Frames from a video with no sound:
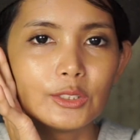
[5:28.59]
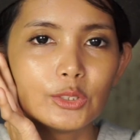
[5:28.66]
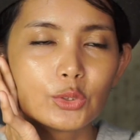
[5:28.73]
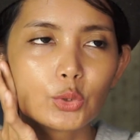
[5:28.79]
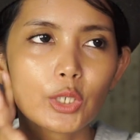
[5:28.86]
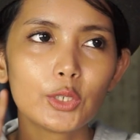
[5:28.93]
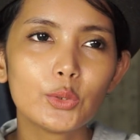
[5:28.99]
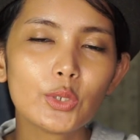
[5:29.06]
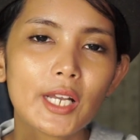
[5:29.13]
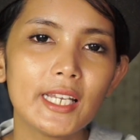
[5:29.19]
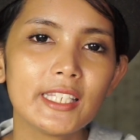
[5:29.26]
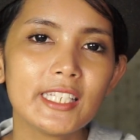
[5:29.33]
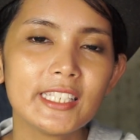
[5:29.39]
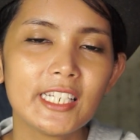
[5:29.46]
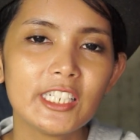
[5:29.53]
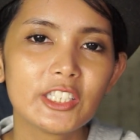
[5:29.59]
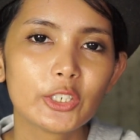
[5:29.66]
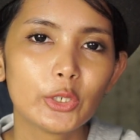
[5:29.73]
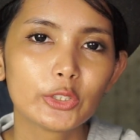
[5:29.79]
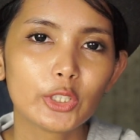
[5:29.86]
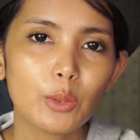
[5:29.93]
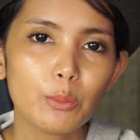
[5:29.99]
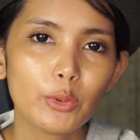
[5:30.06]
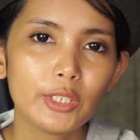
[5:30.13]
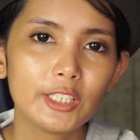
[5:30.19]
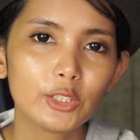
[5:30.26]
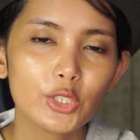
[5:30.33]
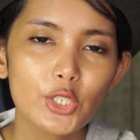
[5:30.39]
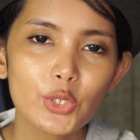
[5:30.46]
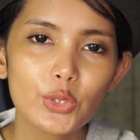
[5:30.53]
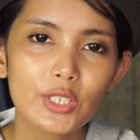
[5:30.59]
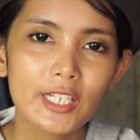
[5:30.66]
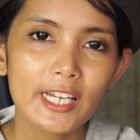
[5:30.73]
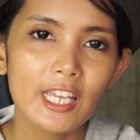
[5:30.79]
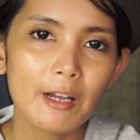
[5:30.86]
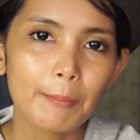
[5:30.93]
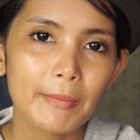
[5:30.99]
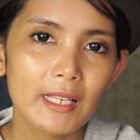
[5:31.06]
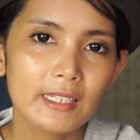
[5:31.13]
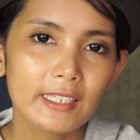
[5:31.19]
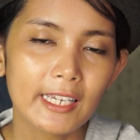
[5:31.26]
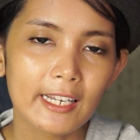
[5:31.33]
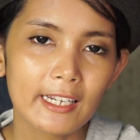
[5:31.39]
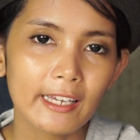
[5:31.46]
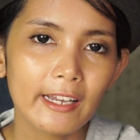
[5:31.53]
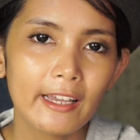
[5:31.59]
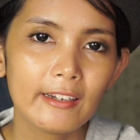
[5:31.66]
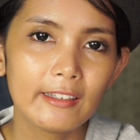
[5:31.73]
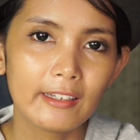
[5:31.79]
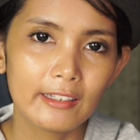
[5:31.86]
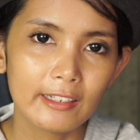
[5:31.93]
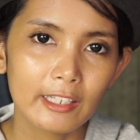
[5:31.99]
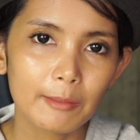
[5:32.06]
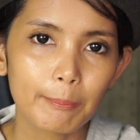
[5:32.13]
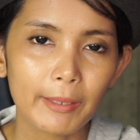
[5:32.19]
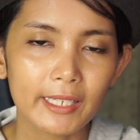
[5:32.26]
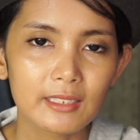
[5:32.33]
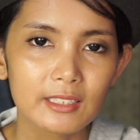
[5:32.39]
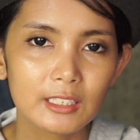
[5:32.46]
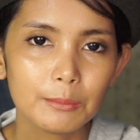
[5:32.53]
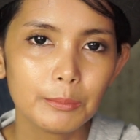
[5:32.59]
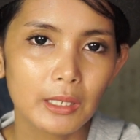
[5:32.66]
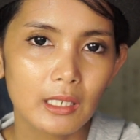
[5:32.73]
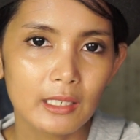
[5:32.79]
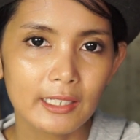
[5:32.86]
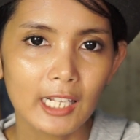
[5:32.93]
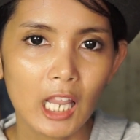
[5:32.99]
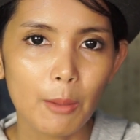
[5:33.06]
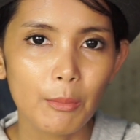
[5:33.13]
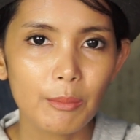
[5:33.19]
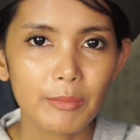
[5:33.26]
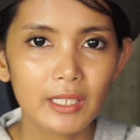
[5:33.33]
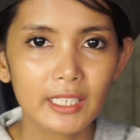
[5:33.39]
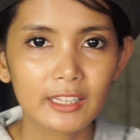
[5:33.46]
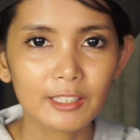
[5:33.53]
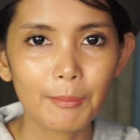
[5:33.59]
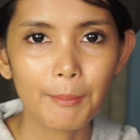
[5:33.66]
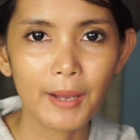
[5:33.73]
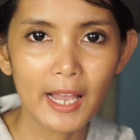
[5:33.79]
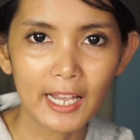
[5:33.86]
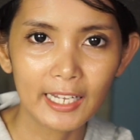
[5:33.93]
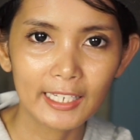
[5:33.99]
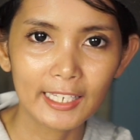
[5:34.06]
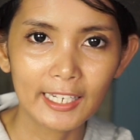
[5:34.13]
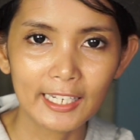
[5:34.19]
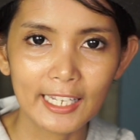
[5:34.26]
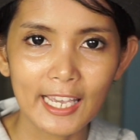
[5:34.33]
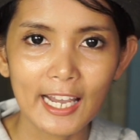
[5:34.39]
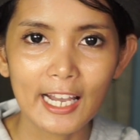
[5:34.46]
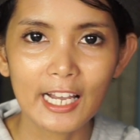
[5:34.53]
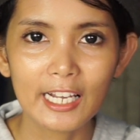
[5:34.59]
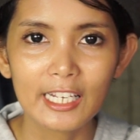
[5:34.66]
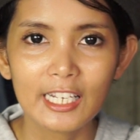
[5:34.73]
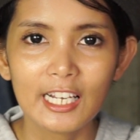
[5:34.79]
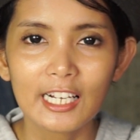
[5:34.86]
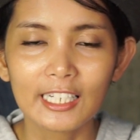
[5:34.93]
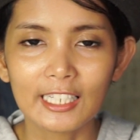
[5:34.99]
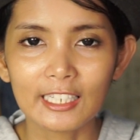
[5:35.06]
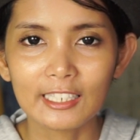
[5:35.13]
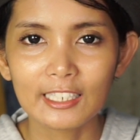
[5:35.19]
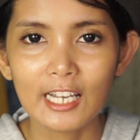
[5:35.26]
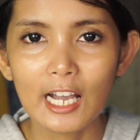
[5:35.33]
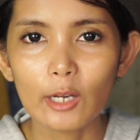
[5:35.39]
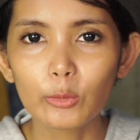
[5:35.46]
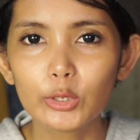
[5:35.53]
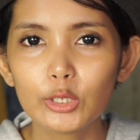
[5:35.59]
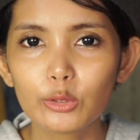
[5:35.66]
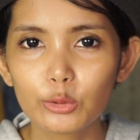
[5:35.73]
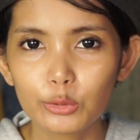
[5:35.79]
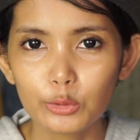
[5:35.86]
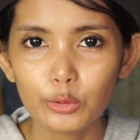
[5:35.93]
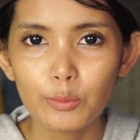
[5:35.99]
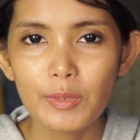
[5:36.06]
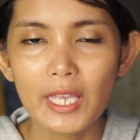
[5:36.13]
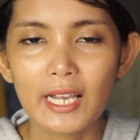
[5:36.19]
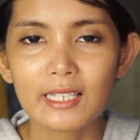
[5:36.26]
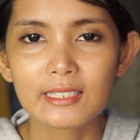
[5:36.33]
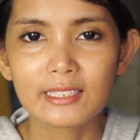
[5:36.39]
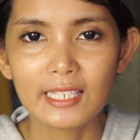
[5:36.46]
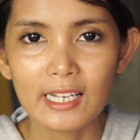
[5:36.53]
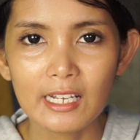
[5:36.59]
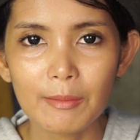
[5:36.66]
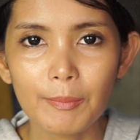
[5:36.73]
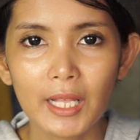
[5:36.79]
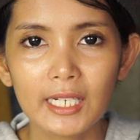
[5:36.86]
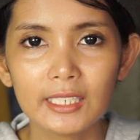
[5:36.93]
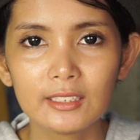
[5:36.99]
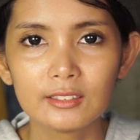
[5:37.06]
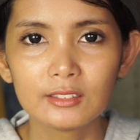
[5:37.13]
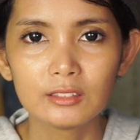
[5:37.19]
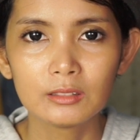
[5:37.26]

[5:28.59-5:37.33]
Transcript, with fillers: suka dukanya jadi cowok tomboy itu juga yang paling enak adalah fleksibel dalam memilih teman ya karena aku itu biasa paling